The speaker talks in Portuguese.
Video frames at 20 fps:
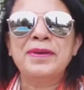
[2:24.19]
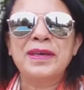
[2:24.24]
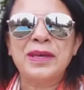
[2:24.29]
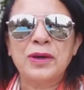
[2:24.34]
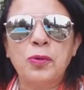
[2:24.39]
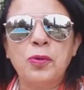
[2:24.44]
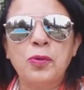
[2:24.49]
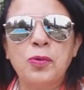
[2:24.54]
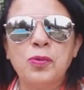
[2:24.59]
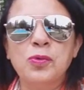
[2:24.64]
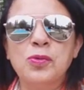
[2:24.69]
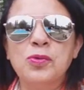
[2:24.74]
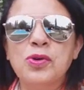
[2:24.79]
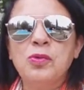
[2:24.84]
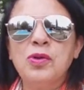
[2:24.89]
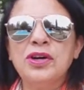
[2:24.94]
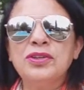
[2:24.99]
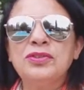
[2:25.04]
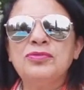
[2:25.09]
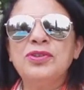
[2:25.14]
Perrault
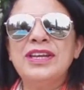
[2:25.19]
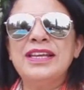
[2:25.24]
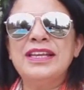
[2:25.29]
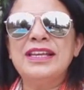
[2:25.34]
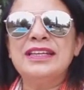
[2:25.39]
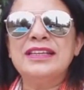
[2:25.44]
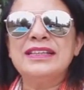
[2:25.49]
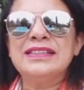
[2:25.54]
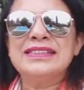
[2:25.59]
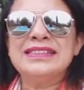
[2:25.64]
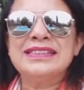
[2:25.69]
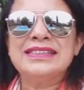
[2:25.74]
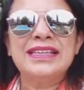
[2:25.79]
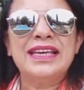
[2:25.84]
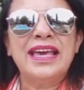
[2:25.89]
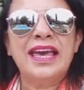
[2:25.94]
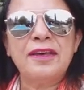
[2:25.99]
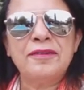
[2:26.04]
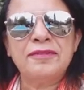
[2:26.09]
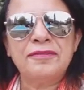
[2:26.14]
quando ele se
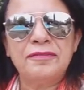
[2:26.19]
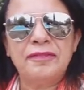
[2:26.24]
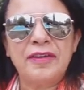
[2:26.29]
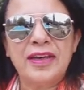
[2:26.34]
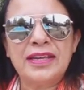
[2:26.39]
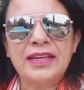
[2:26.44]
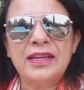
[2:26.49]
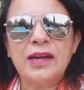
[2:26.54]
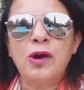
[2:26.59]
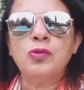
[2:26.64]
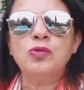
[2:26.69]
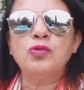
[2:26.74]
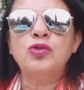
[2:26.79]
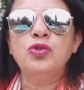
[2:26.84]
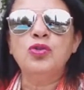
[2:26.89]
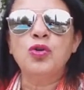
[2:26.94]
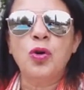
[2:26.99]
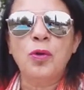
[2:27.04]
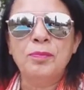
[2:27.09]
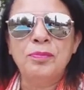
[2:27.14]
refere ao
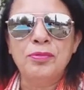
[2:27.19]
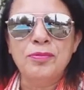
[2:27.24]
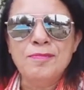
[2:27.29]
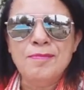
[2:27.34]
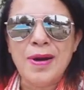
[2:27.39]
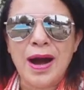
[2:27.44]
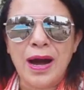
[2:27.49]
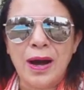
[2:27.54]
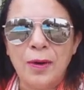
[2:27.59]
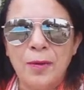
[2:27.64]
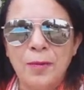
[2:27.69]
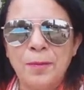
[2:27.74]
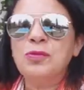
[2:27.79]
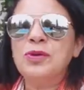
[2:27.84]
lobo mau?